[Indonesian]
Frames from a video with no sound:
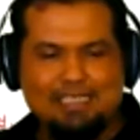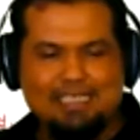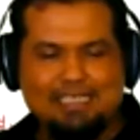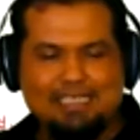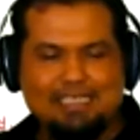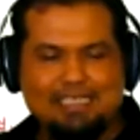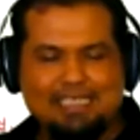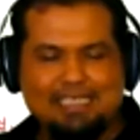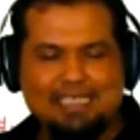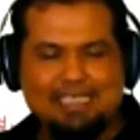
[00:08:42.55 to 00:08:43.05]

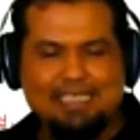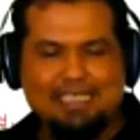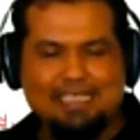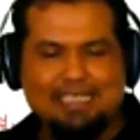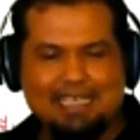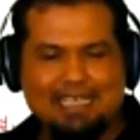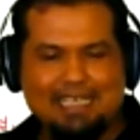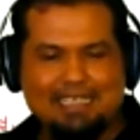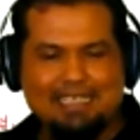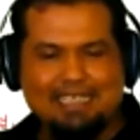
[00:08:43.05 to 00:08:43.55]

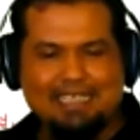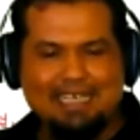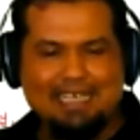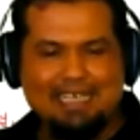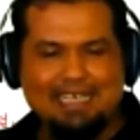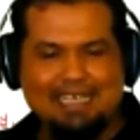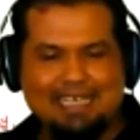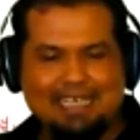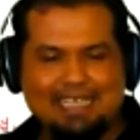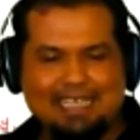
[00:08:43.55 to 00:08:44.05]
integral yang
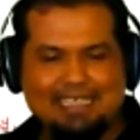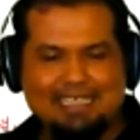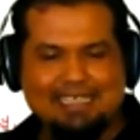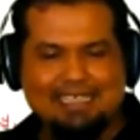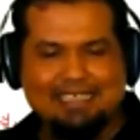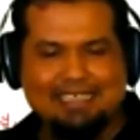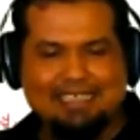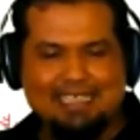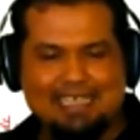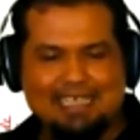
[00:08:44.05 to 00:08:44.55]
akan
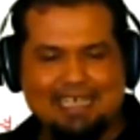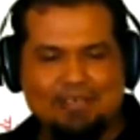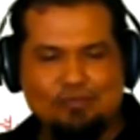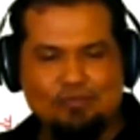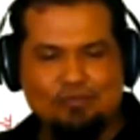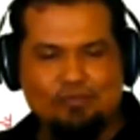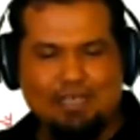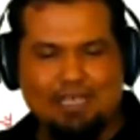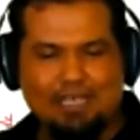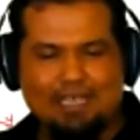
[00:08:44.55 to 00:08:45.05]
kita
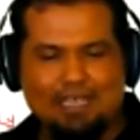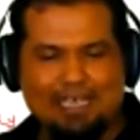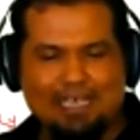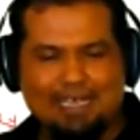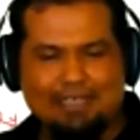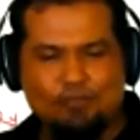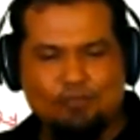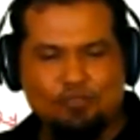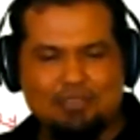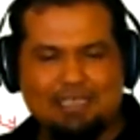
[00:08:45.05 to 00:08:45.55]
lakukan
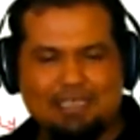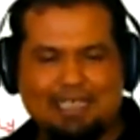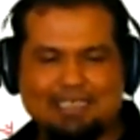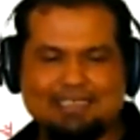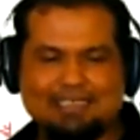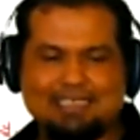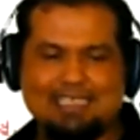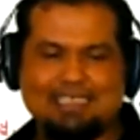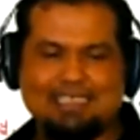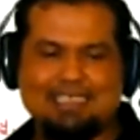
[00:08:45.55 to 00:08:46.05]
harus
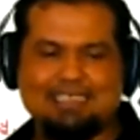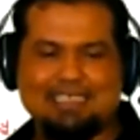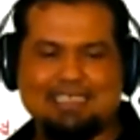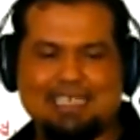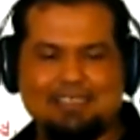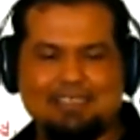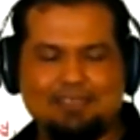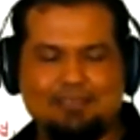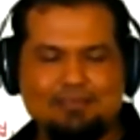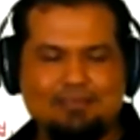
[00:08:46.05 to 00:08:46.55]
hasilnya
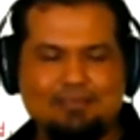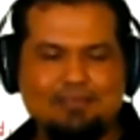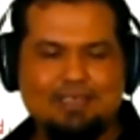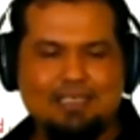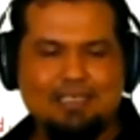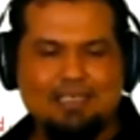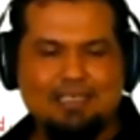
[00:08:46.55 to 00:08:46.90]
satu